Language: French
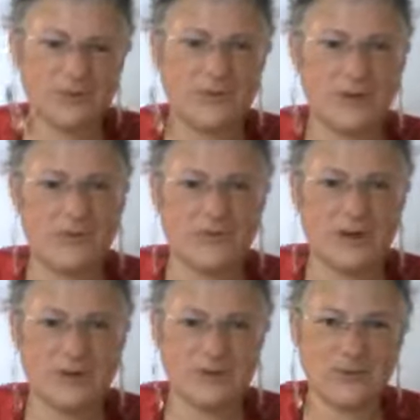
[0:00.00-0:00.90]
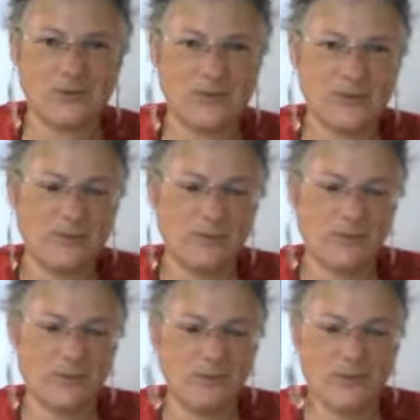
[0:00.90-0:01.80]
de maturation
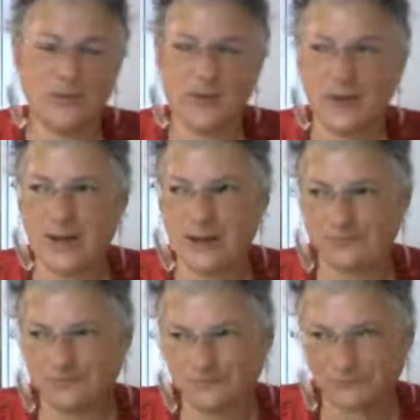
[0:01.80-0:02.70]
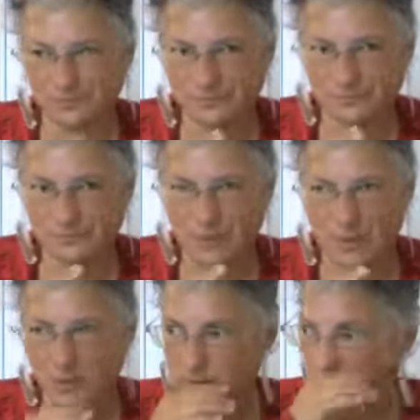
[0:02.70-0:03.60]
psycho-émotionnelle,
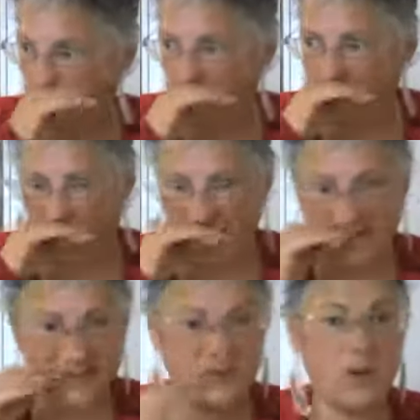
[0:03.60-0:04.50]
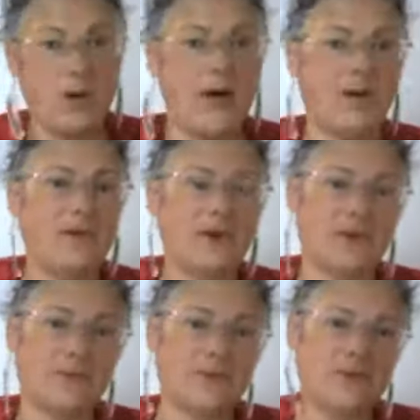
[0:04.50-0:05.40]
c'est euh, un an avant la
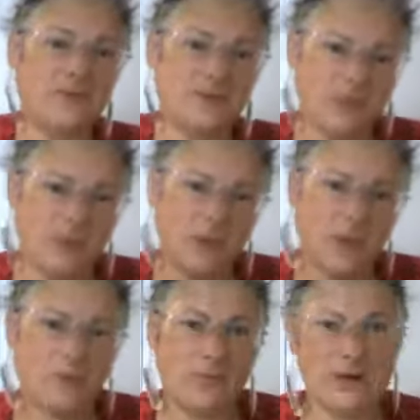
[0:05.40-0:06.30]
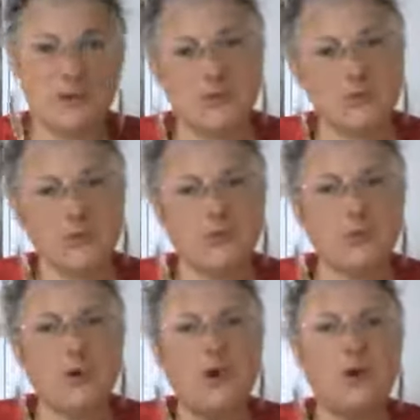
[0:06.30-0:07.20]
conception, voilà,
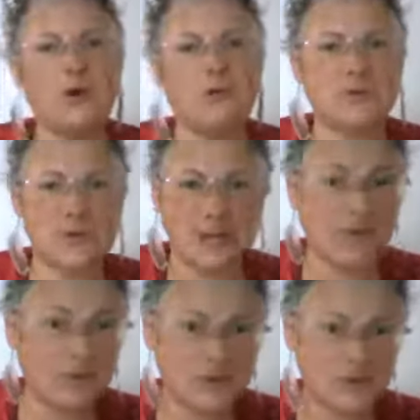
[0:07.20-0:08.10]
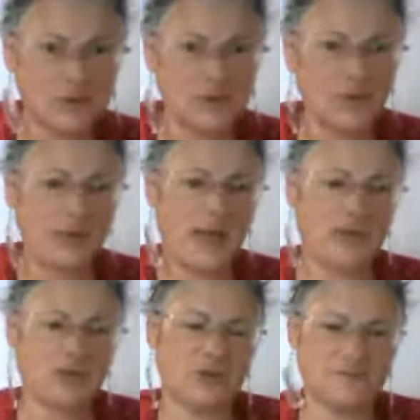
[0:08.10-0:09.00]
jusqu'au euh, jusqu'à l'apprentissage du
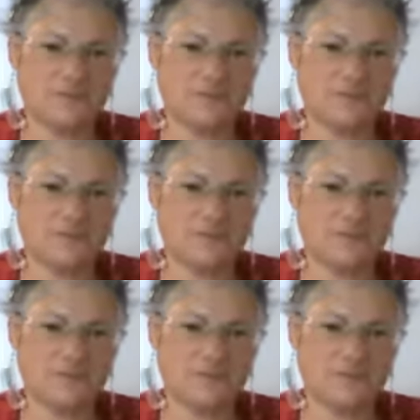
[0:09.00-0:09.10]
langage,